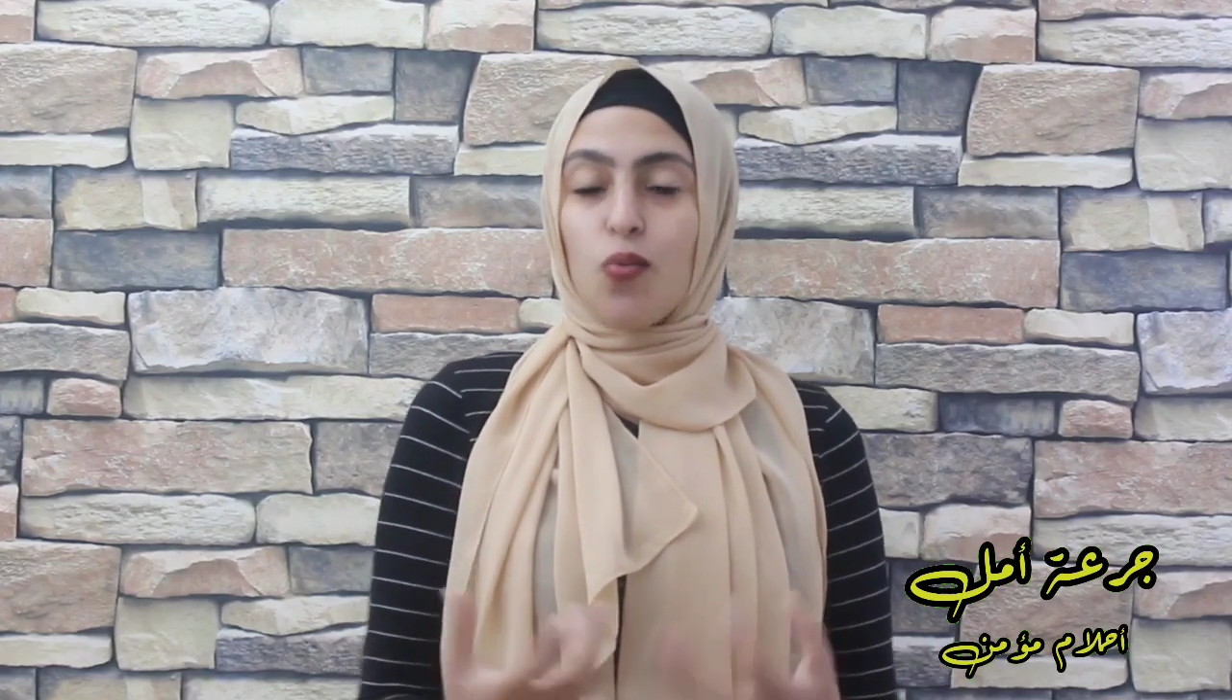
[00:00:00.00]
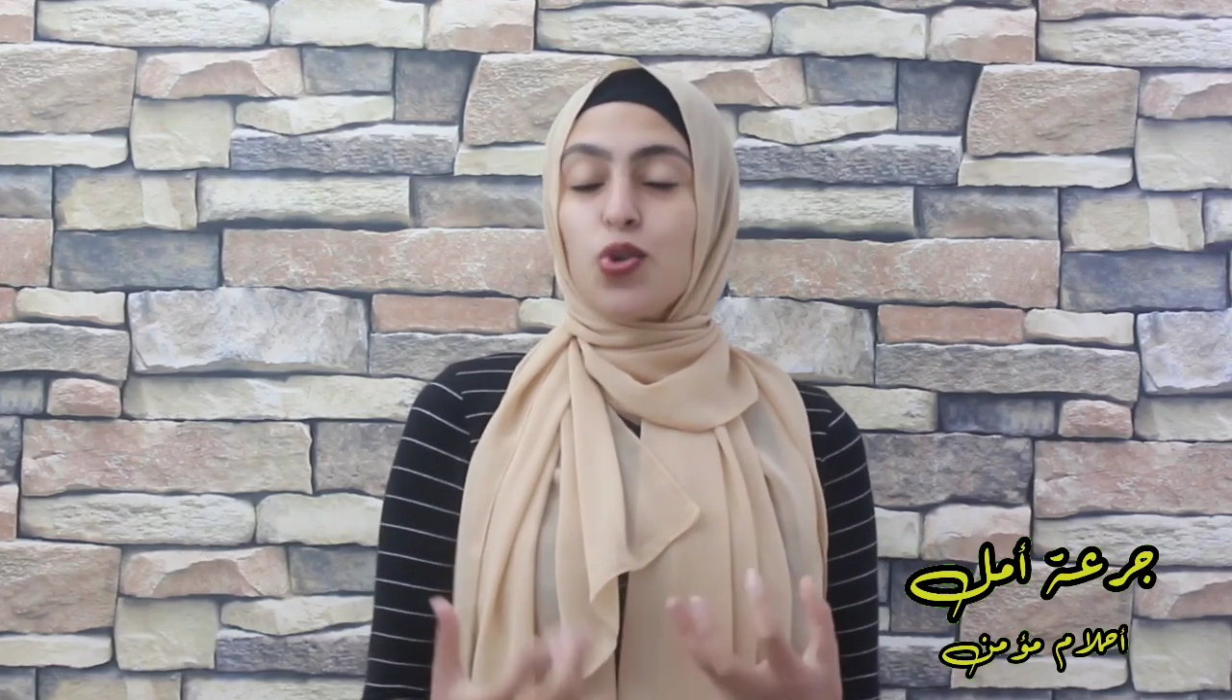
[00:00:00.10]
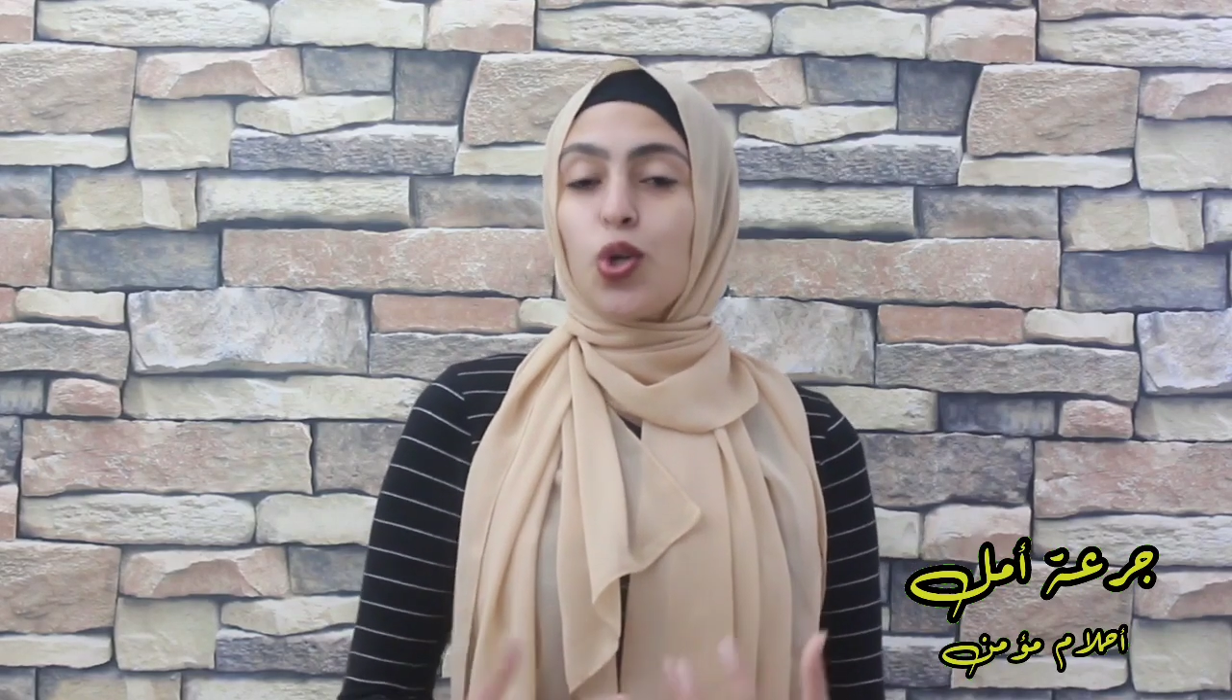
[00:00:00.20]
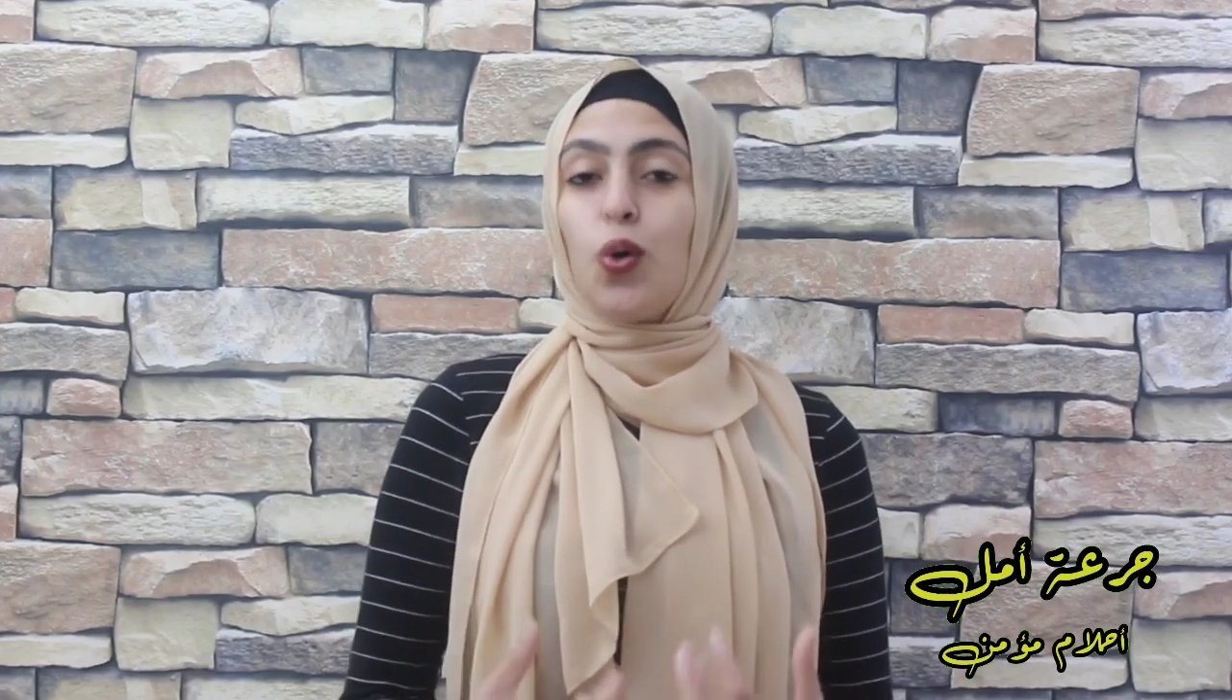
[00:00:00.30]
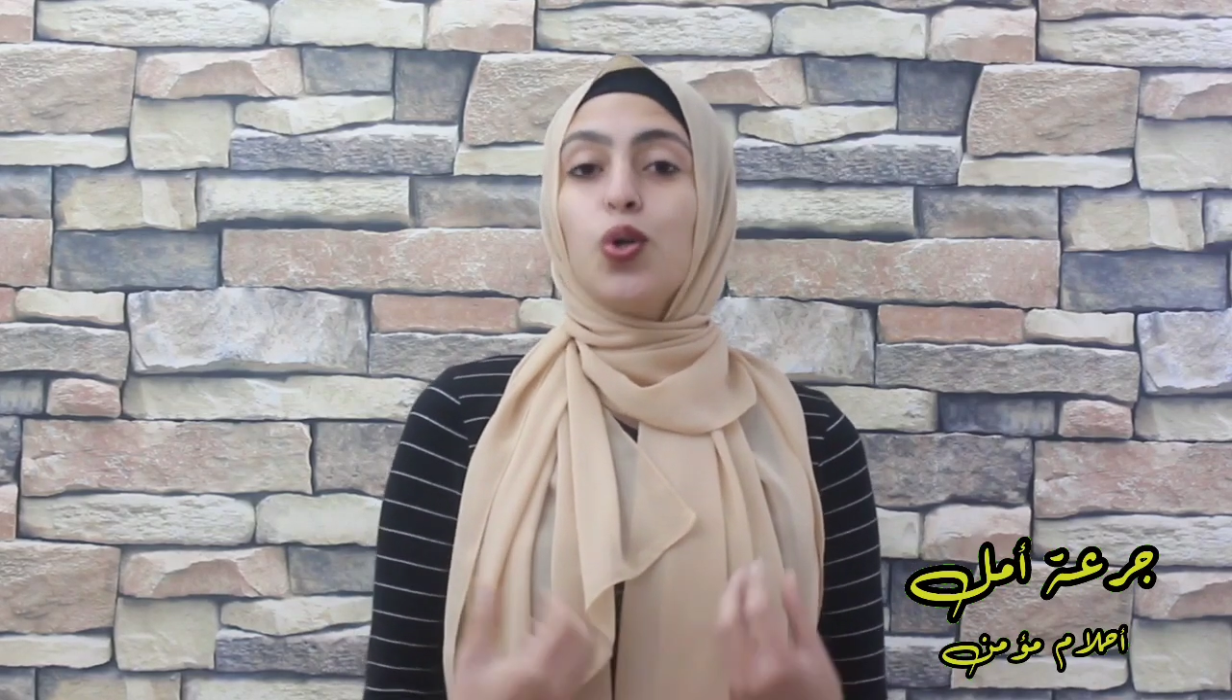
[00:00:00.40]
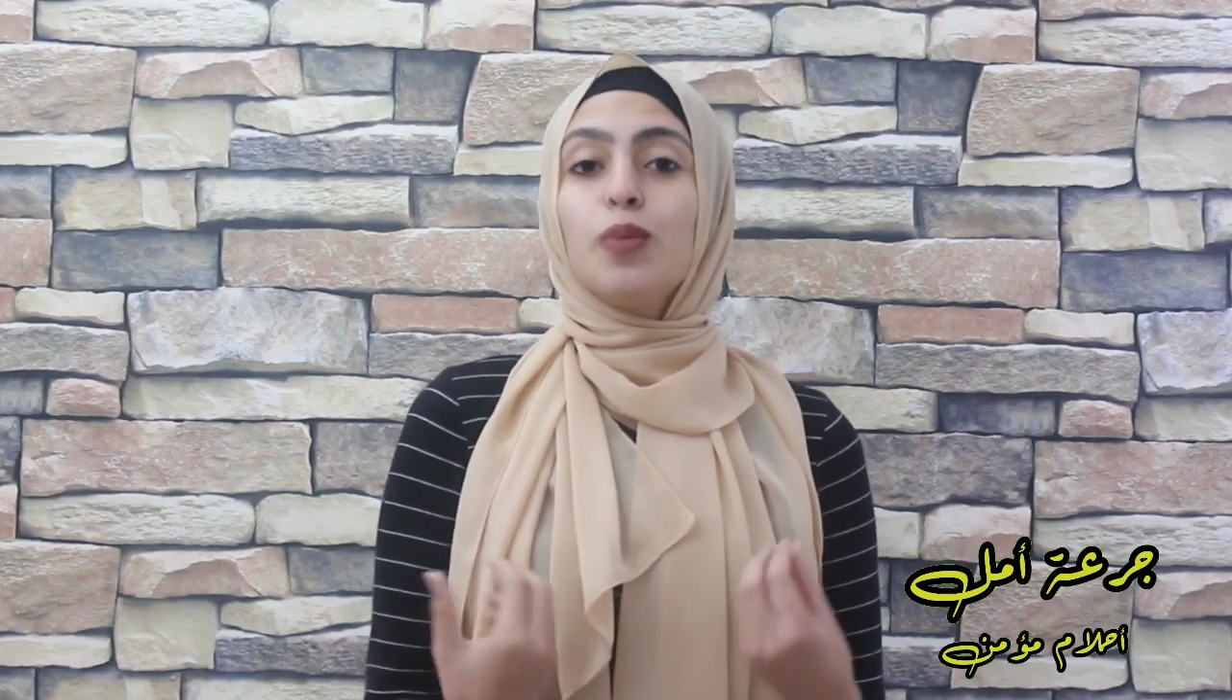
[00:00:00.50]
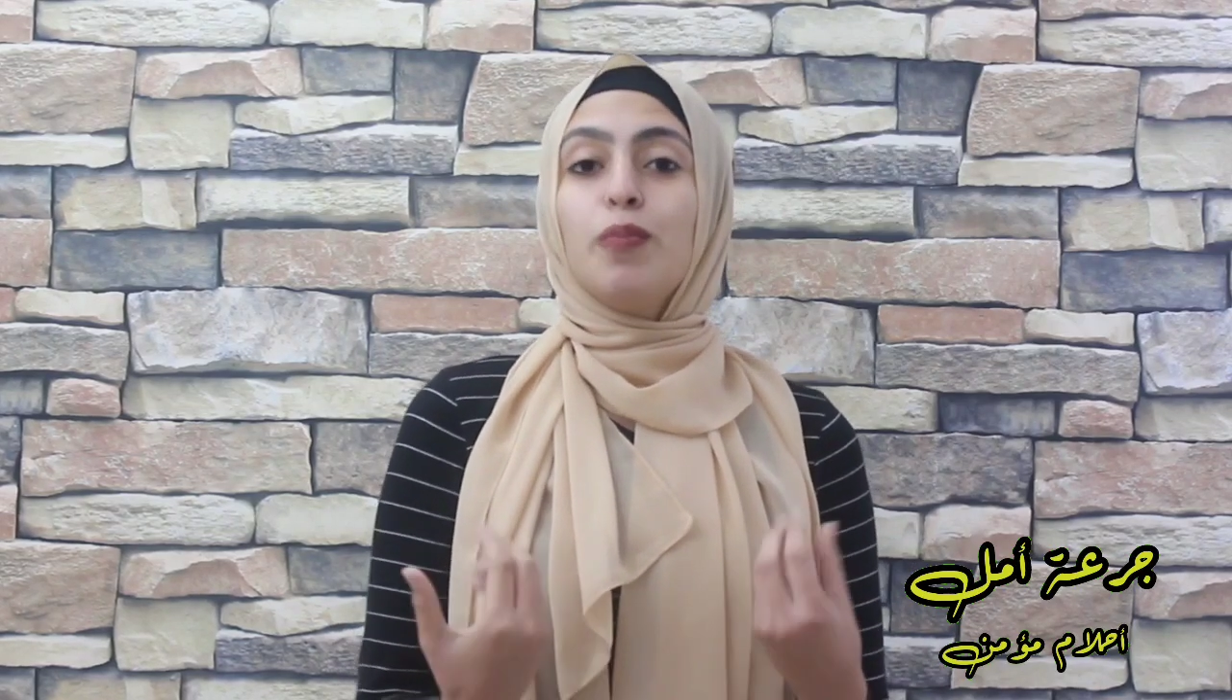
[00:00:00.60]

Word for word: وشعور